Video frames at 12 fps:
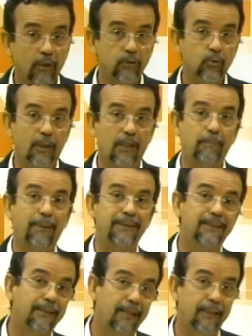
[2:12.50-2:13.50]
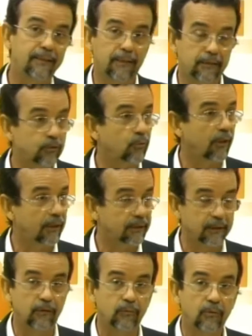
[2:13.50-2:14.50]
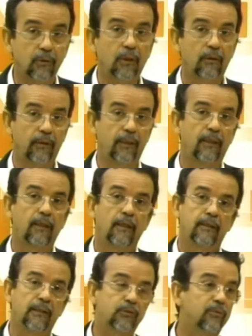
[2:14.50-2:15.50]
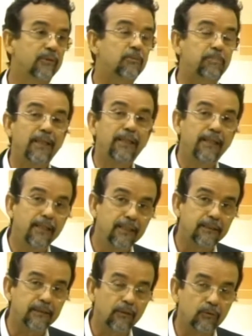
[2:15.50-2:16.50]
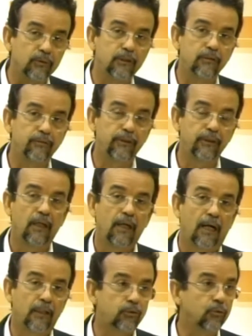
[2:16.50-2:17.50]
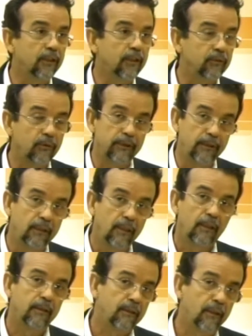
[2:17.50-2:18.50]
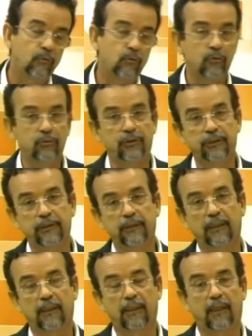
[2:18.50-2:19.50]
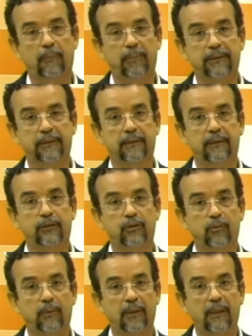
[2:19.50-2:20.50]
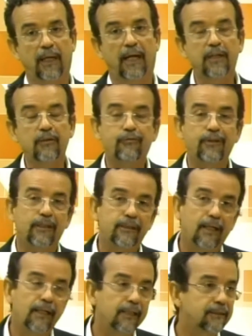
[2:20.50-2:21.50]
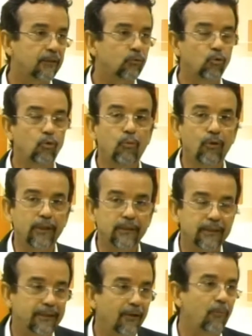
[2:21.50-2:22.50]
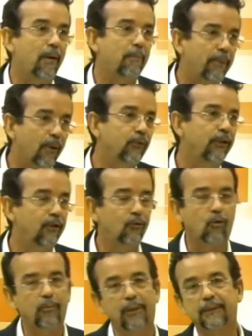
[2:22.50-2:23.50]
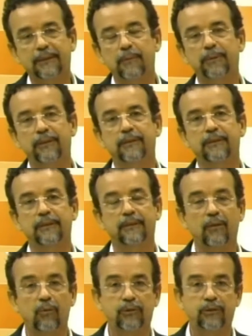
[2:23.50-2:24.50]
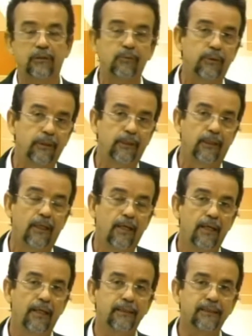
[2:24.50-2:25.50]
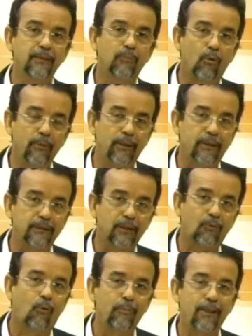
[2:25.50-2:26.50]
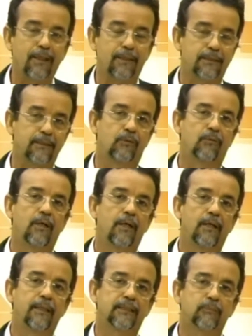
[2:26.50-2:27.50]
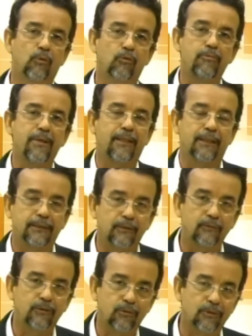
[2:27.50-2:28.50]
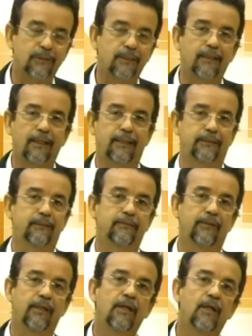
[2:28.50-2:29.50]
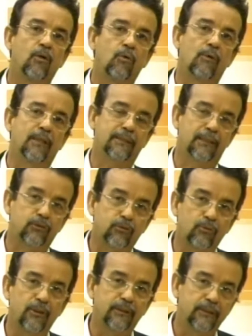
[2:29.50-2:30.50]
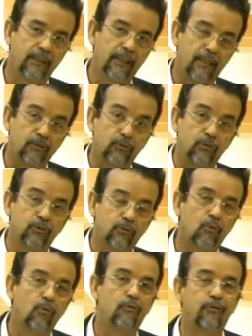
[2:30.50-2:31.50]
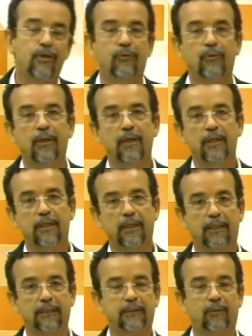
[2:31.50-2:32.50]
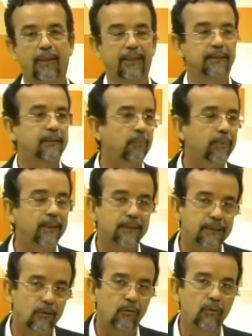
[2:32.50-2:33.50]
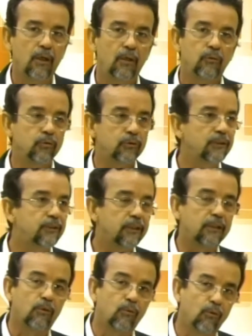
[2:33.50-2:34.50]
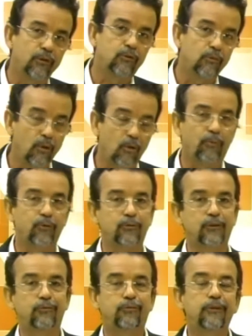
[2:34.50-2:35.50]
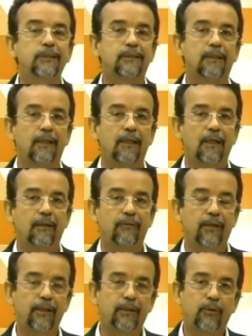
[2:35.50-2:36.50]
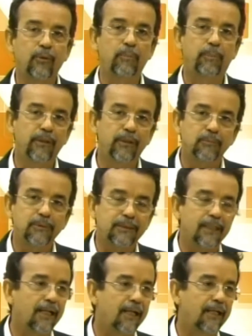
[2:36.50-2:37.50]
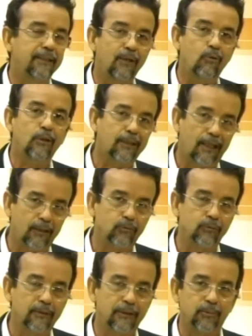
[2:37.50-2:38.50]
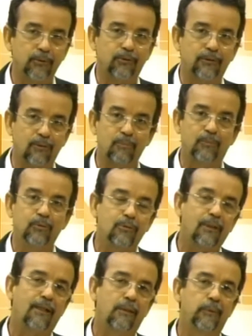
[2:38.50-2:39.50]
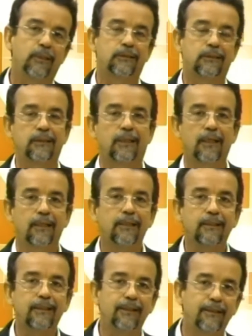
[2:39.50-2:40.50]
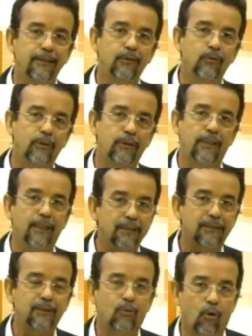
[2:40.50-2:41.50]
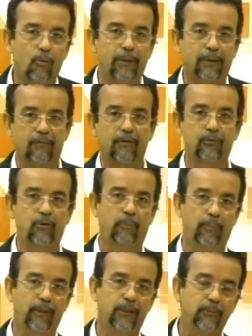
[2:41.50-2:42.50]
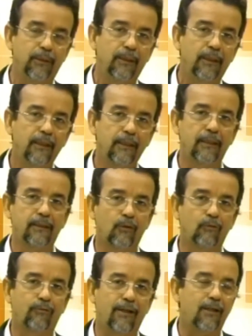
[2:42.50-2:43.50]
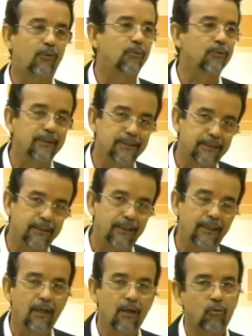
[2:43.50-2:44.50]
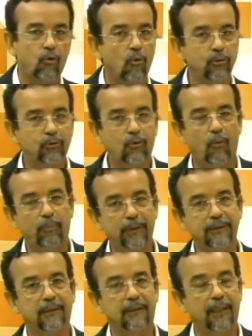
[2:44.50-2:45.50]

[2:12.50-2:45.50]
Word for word: na sua capacidade de articulação, né? na sua experiência, inclusive ajudando ali é, todo dia a presidenta Dilma a enfrentar essa turbulência, que é o papel dele, como ele sempre diz. Então eu digo que esse momento, essa combinação dessa movimentação da sociedade né, com as ações e reações do governo em relação a essa pressão, nos indica hoje, do meu ponto de vista, né, que o impeachment será derrotado. Né? As pessoas estão muito claramente entendendo que esse golpe através do impeachment ele não vai acontecer como os golpistas